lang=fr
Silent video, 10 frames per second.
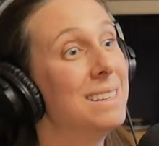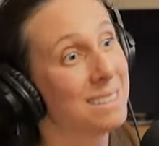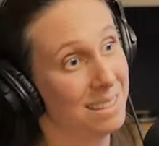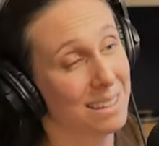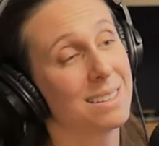
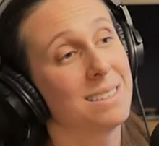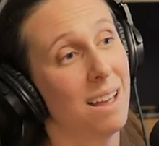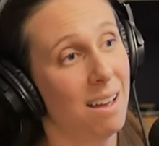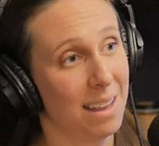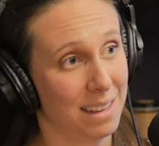Ce qui
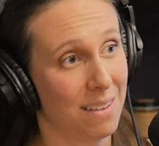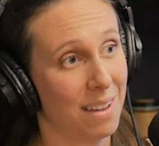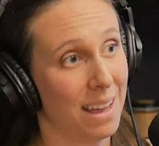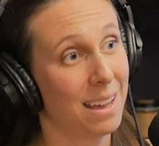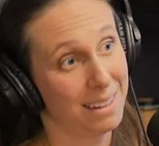ressort à
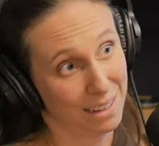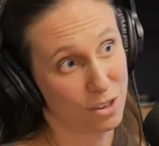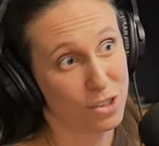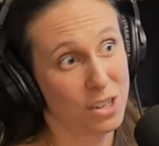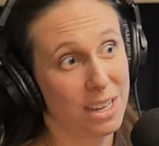travers les
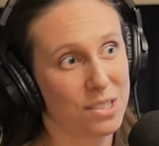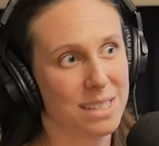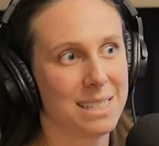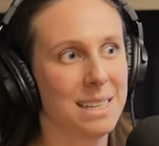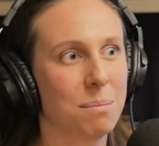recherches,
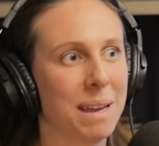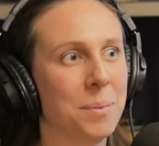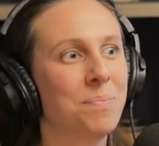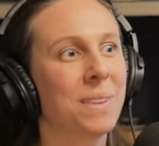c'est de dire, ben